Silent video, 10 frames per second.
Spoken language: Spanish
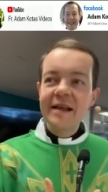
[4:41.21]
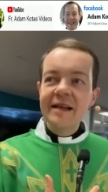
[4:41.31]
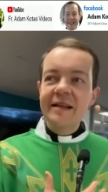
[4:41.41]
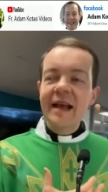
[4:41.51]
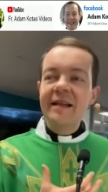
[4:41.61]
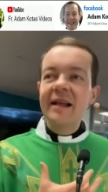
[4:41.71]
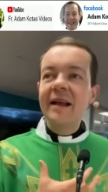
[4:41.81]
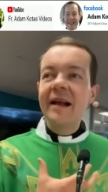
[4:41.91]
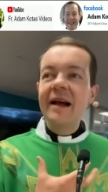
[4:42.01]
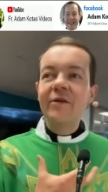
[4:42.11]
Se
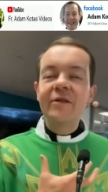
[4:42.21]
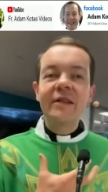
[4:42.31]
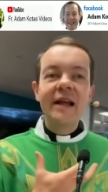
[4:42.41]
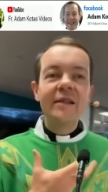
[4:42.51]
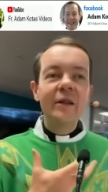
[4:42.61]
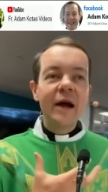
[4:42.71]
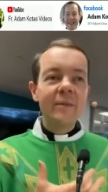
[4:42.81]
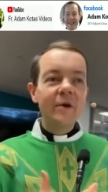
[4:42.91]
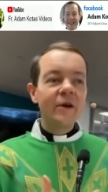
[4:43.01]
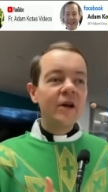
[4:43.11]
acerca con tanto
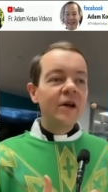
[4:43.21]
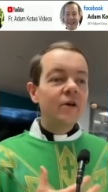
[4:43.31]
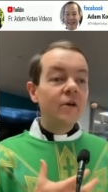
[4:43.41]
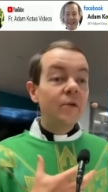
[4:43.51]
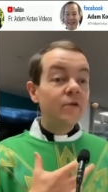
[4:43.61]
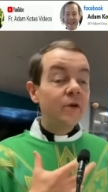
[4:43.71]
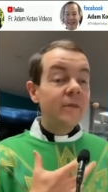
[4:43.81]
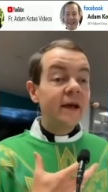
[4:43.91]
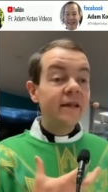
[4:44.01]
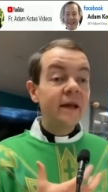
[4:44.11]
amor, como yo me
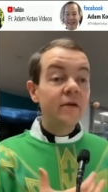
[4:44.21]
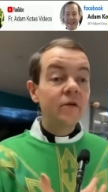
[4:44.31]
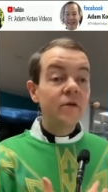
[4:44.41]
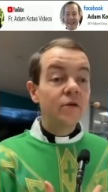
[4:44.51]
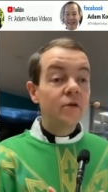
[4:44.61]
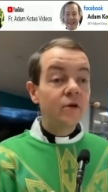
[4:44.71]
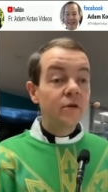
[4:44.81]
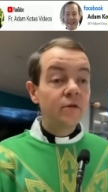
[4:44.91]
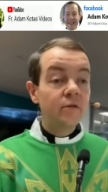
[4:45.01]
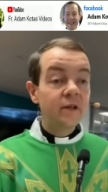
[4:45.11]
acerco con
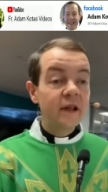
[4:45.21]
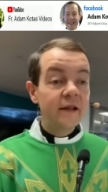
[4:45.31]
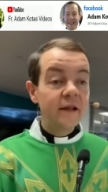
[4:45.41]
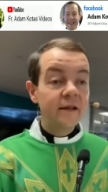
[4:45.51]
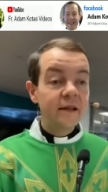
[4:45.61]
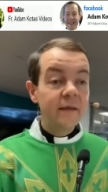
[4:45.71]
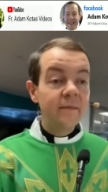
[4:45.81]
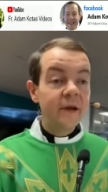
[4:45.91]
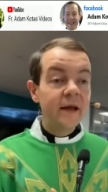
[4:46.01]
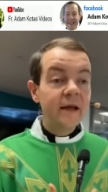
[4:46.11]
todos ustedes
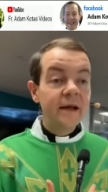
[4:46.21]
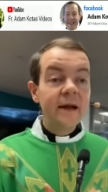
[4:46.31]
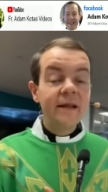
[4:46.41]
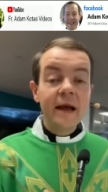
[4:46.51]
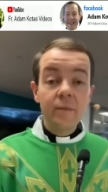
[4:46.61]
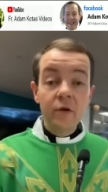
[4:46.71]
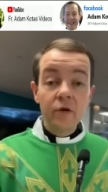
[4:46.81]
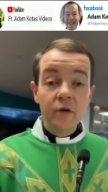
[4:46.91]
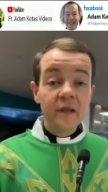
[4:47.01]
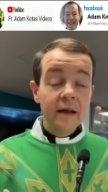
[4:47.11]
siempre. Les hablo
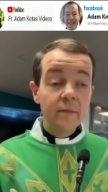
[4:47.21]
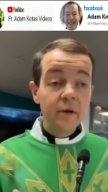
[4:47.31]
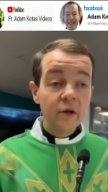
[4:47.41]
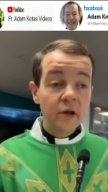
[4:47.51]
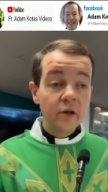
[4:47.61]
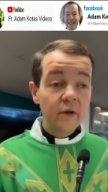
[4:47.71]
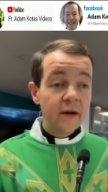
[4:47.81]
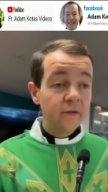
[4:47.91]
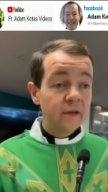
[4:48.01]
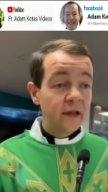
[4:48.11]
yo tan bonito a
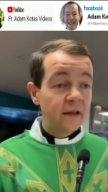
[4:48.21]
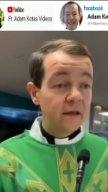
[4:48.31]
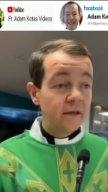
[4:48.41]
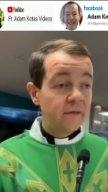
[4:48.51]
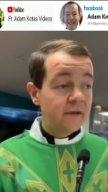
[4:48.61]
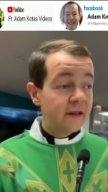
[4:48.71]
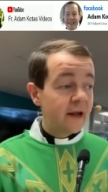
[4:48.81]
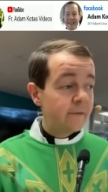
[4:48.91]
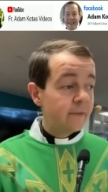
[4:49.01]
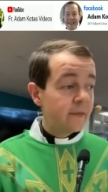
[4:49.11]
ustedes,
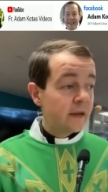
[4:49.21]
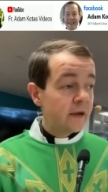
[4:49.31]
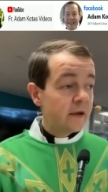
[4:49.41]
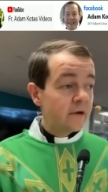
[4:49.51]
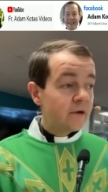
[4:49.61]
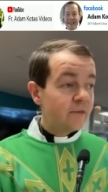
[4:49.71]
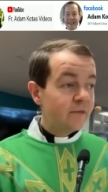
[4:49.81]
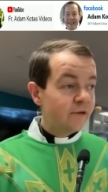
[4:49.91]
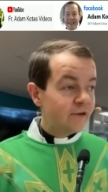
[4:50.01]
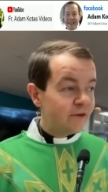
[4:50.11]
¿verdad? Con
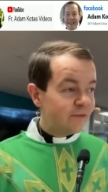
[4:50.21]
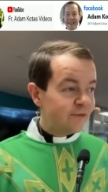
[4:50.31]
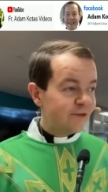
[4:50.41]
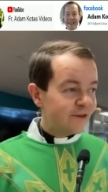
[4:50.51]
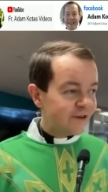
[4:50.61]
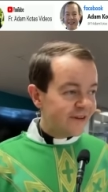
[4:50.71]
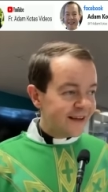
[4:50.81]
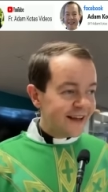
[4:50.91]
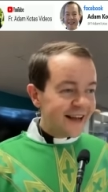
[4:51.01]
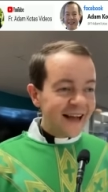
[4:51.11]
mucho, mucho
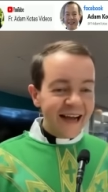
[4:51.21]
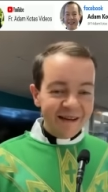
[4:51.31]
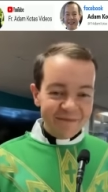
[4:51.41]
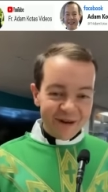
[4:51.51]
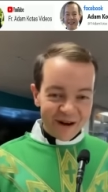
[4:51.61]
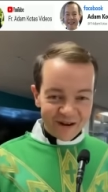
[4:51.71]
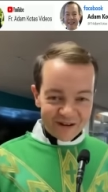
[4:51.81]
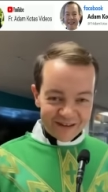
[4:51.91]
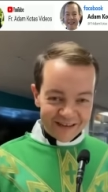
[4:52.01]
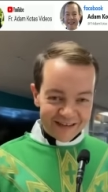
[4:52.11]

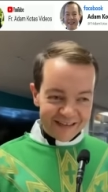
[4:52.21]
amor.